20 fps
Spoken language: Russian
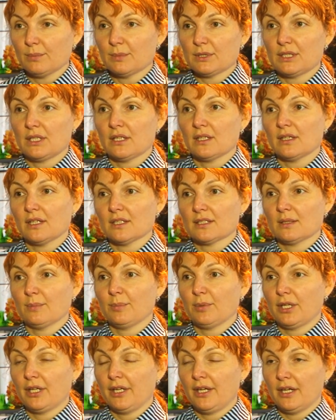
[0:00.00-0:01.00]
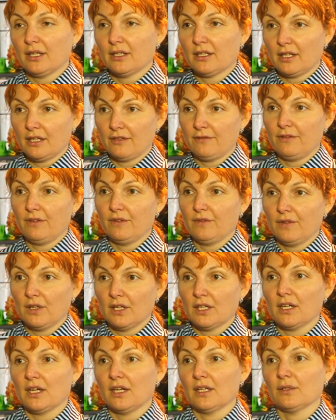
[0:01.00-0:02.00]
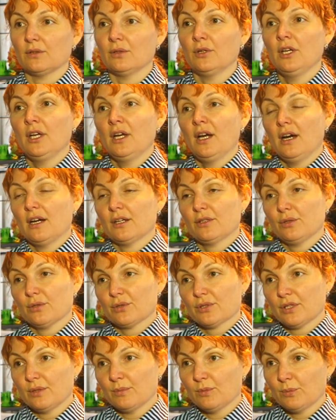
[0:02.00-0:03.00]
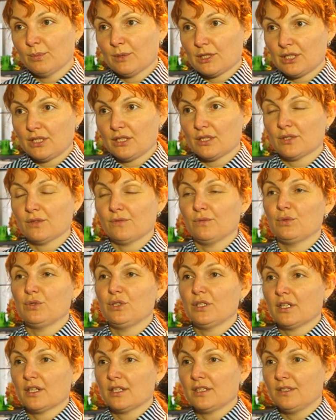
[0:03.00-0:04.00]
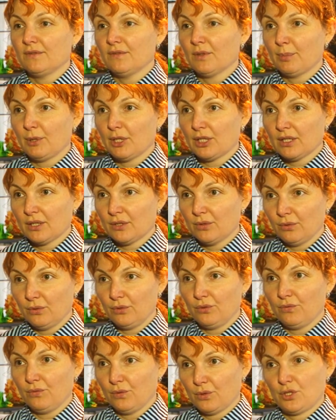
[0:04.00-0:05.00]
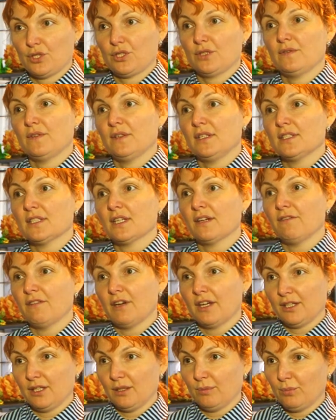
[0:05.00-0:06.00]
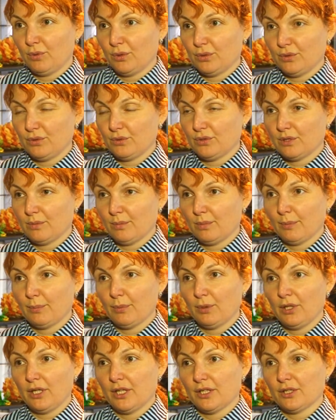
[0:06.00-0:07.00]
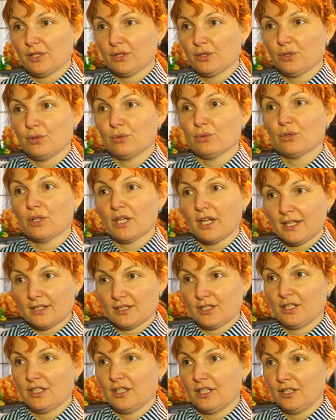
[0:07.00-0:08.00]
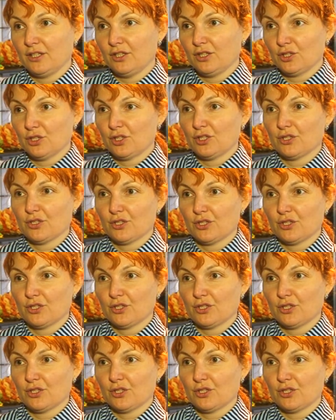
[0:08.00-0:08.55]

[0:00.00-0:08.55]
Мастер-классы по хореографии, вокалу, актерскому мастерству, декоративно-прикладное творчество, рисование пользуется популярностью, танцы, конечно